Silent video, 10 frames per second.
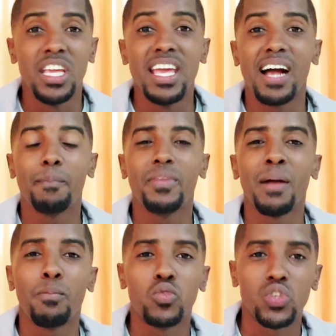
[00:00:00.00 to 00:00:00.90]
y
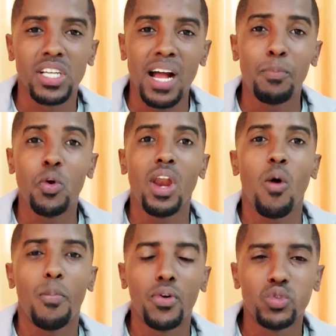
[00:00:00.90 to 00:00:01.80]
andan buscando
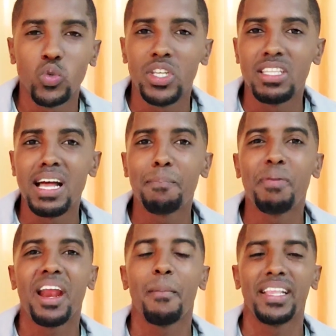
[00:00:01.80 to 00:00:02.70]
la oportunidad
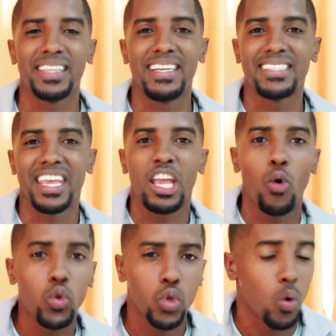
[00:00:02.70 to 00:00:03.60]
para meterse
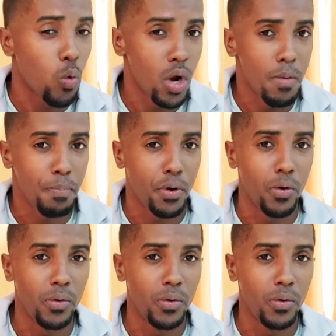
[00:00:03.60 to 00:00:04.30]
en otro cuerpo.